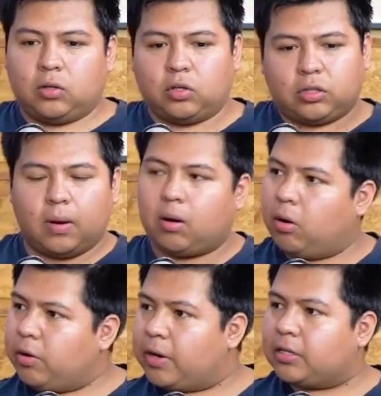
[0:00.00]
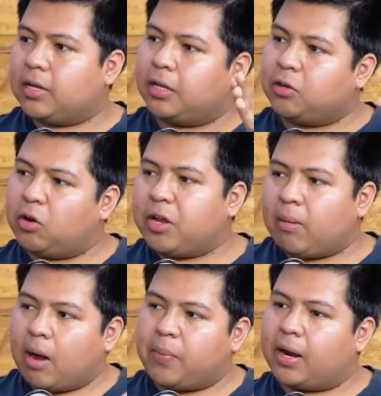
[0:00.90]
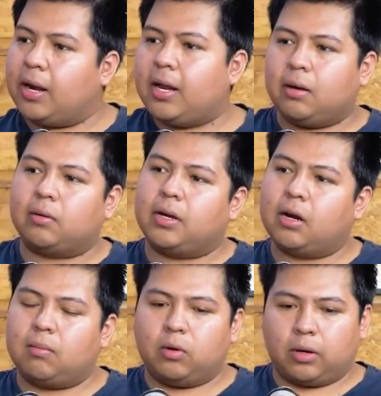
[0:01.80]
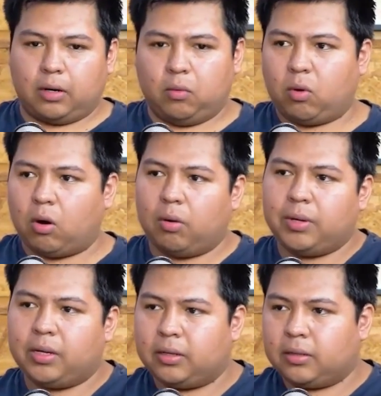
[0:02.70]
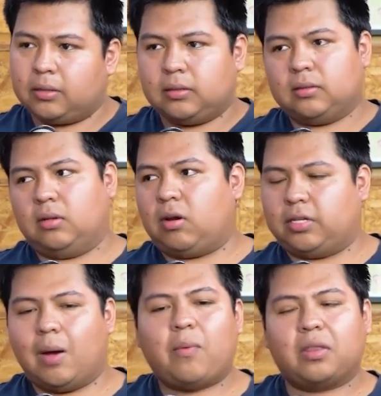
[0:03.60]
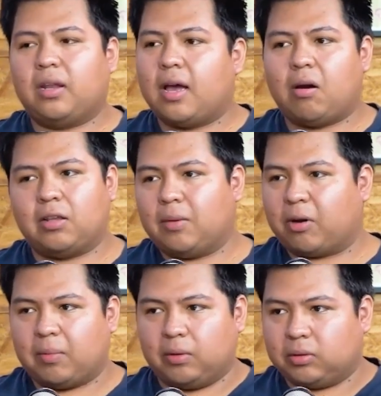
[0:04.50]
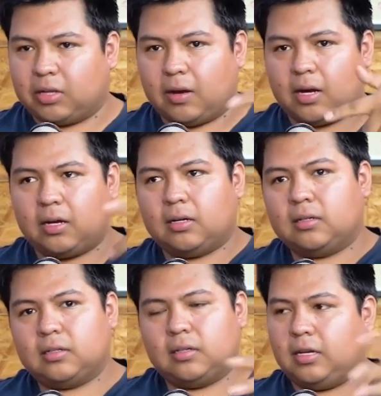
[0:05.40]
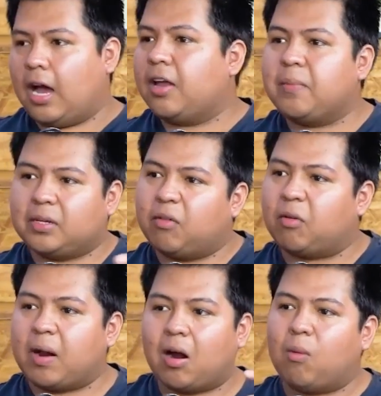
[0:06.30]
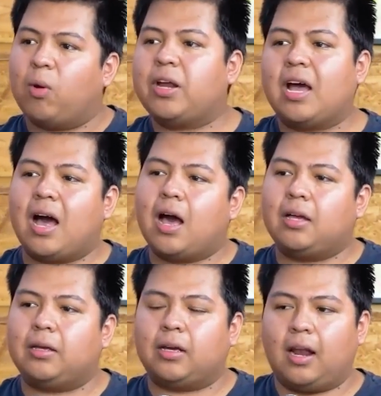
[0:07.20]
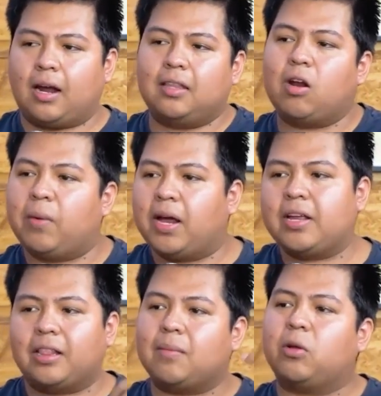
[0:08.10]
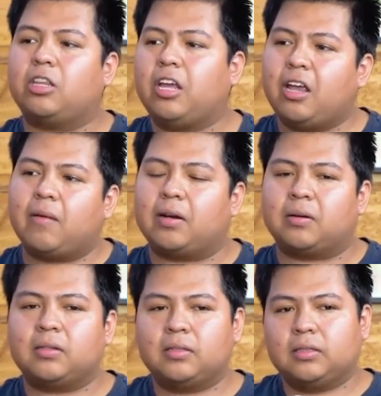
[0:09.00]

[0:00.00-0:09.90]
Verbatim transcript: yo estaba con la universidad, yo lo llevaba paralelo, era como que un hobby, no lo hacía por dinero, lo hacía porque me gustaba. Y ya empezaba a formar la comunidad y que la gente lo vea ya te motiva, ¿no?